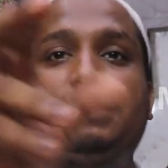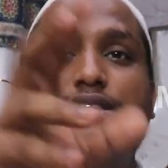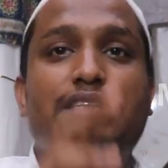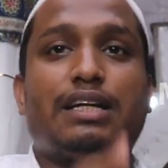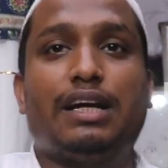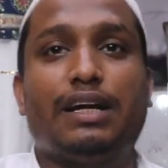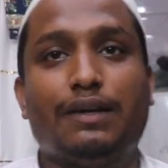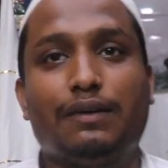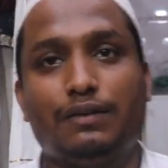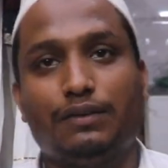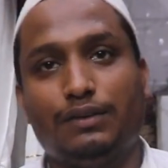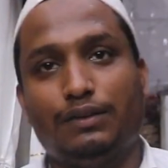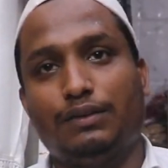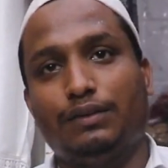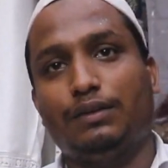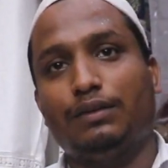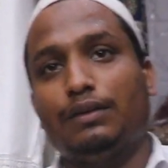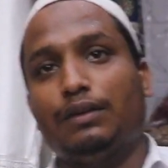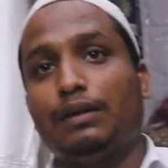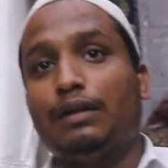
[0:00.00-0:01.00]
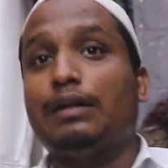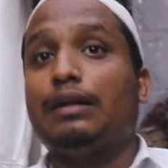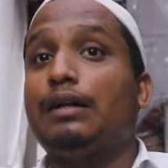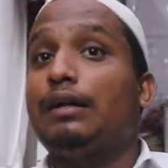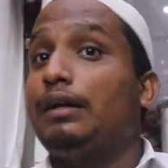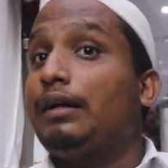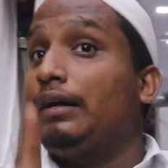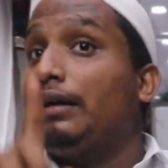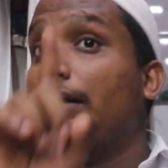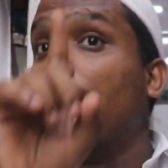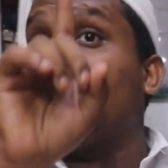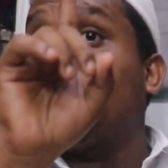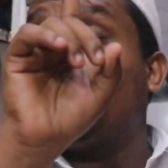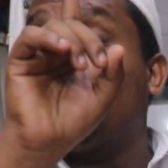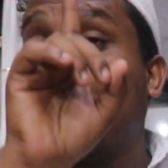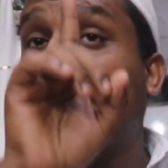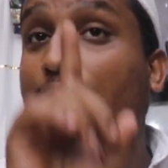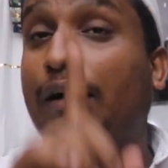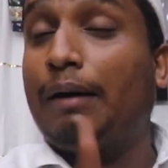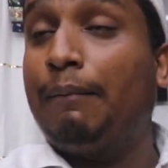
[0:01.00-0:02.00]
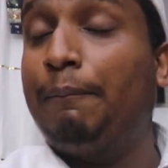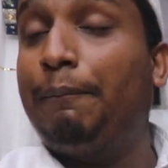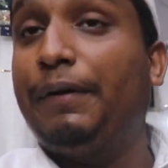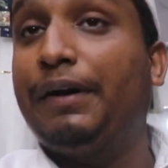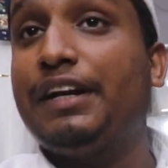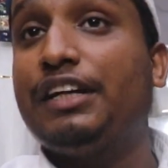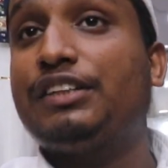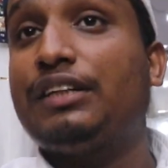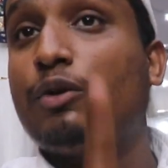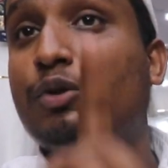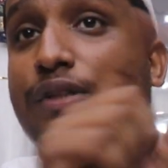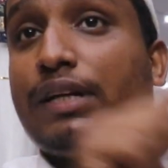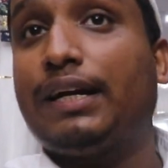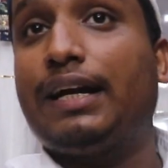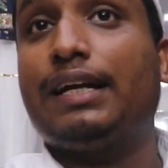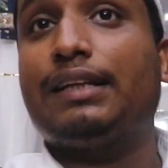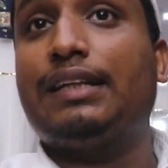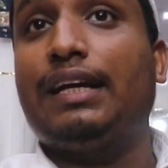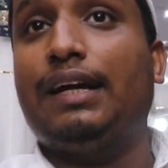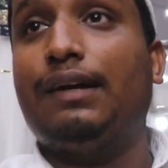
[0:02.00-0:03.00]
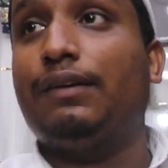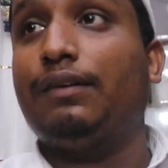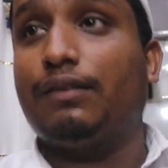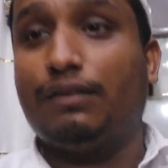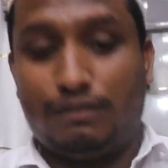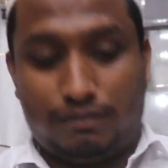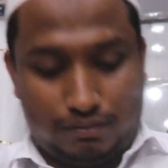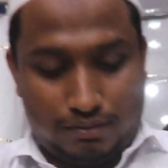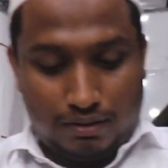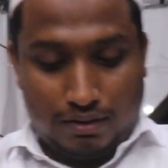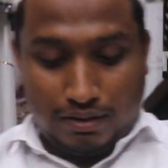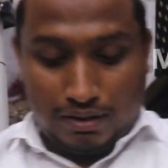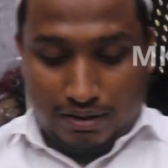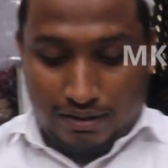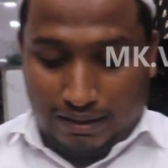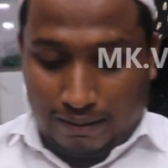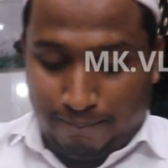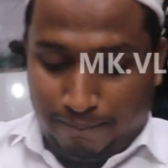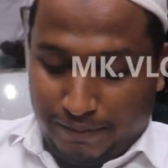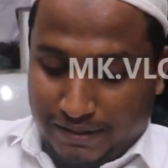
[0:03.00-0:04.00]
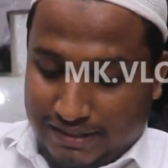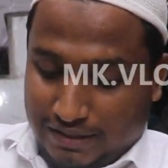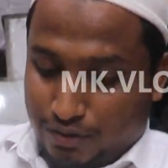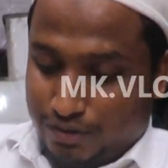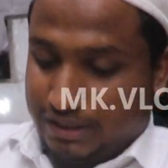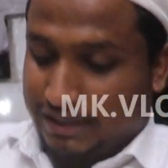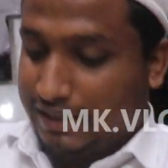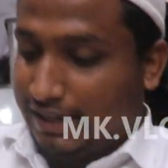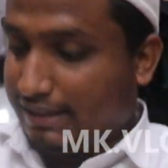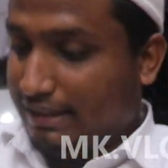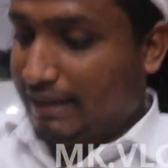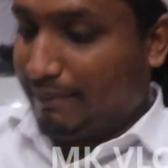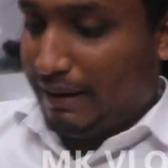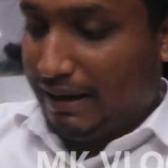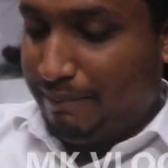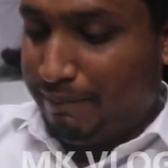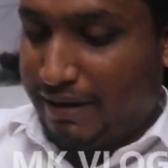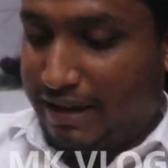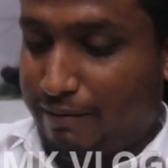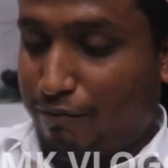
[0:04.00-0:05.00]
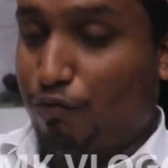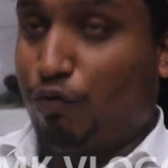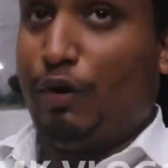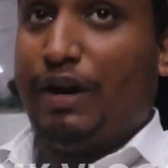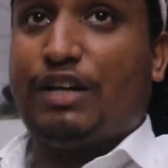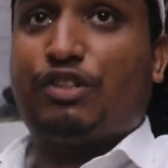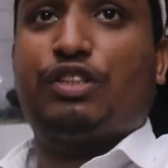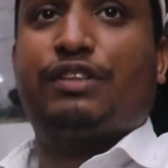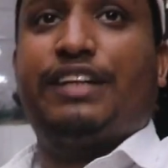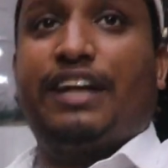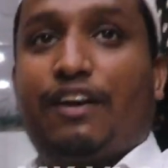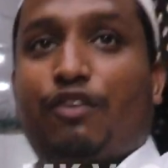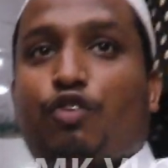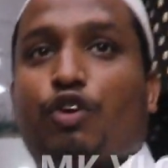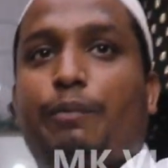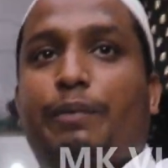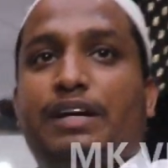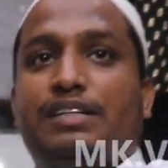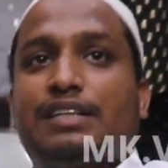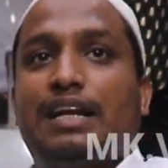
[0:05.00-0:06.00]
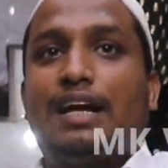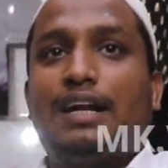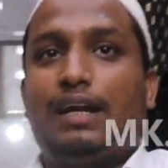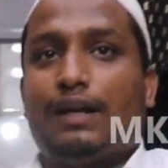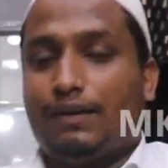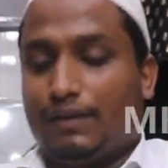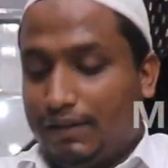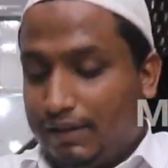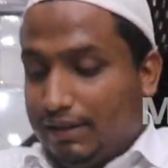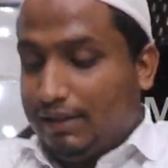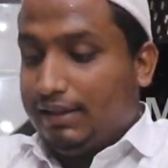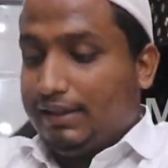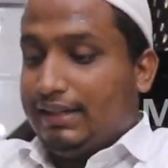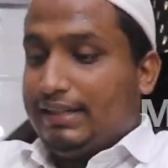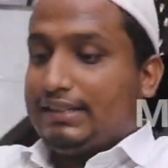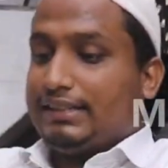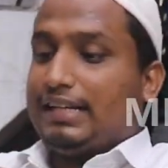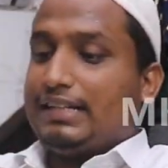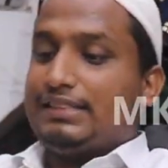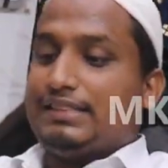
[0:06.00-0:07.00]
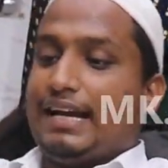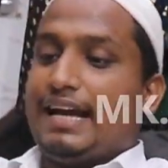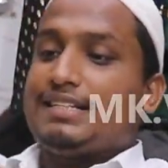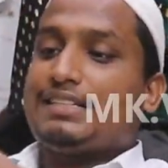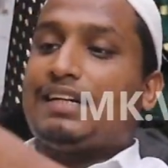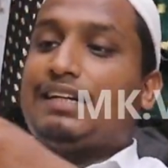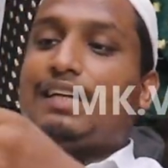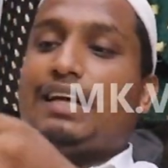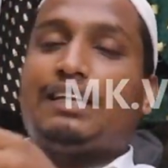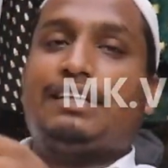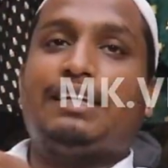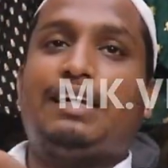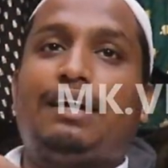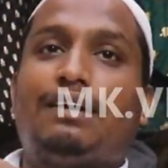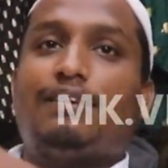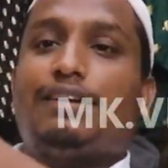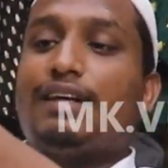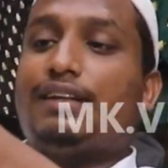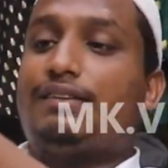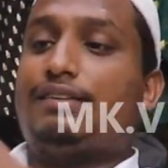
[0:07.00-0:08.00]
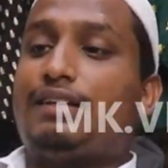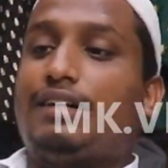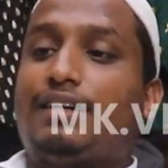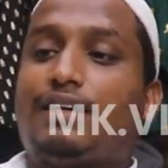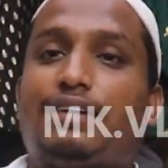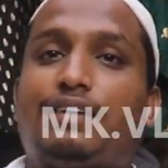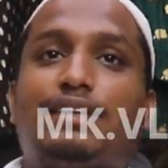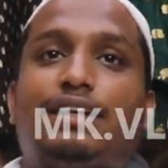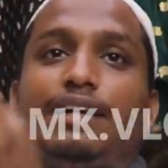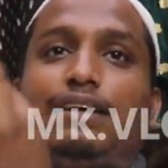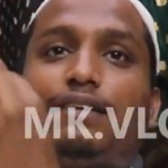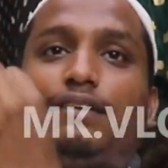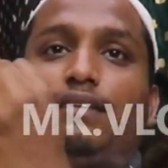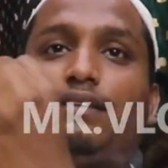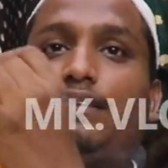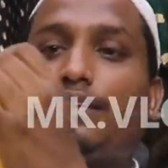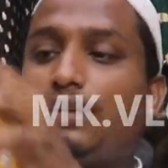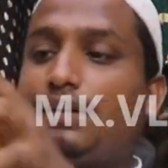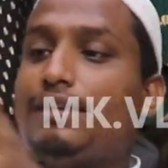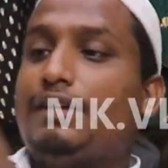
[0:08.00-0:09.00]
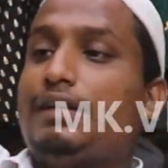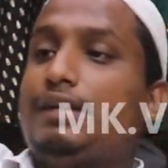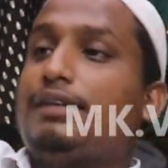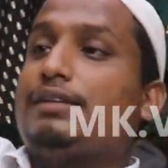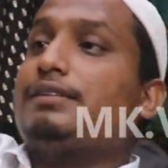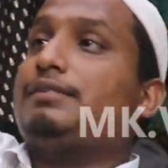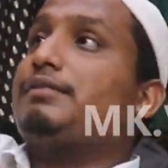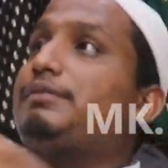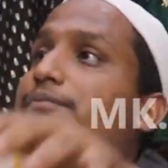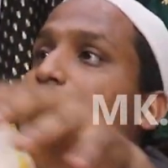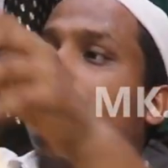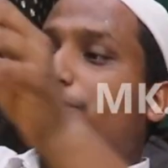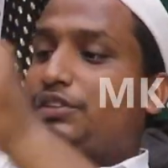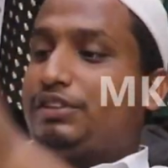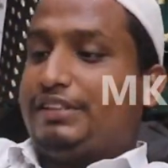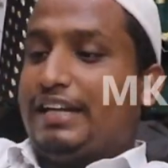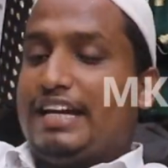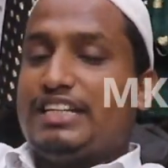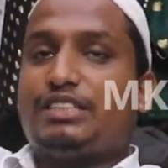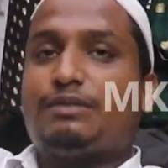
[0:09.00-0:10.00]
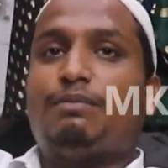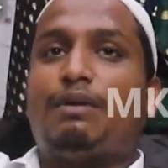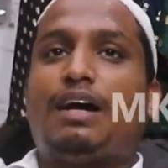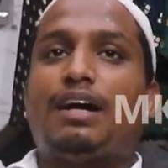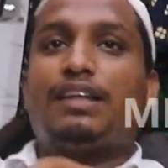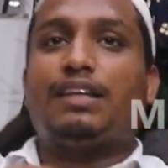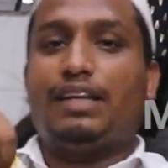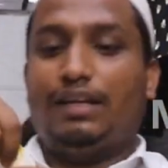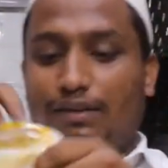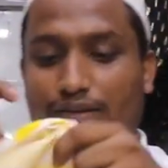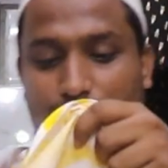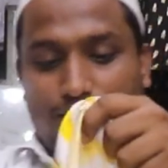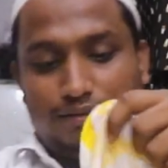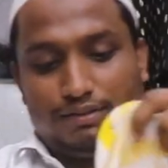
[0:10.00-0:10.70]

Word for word: बच जाएं क्लाइंट की जब जी कंपटीशन उसे कहते हैं कंपटीशन उसे कहते हैं भाई वो एक सौ डेढ़ सौ बेच रहा है ना इसका साइज घटा दिया इतना कर दिया चेस्ट हम्म। मार दी